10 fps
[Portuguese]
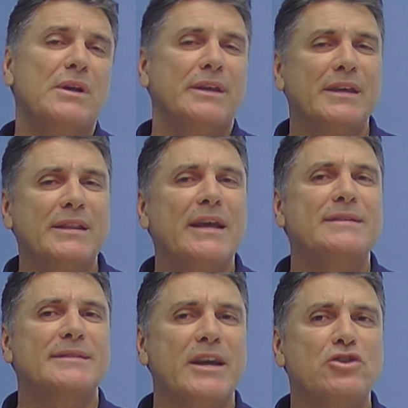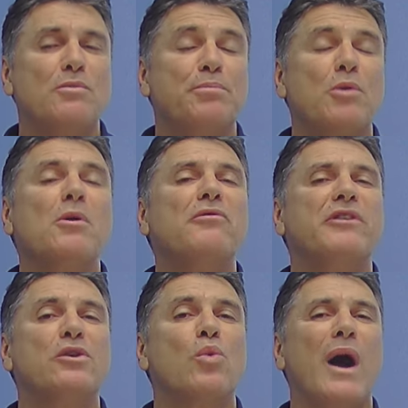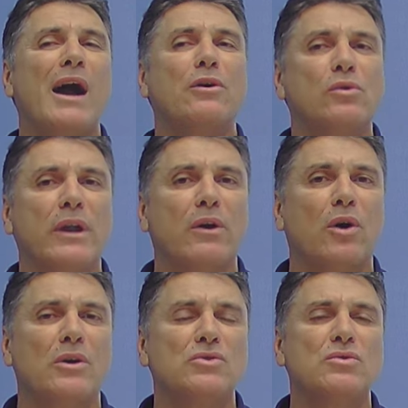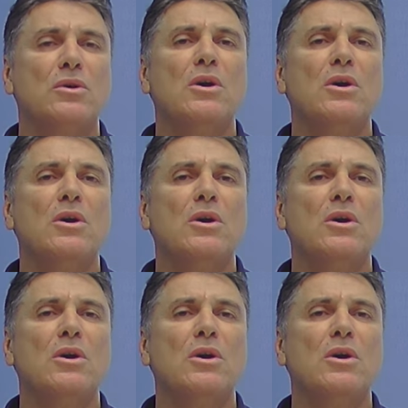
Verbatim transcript: que desejam promover o agronegócio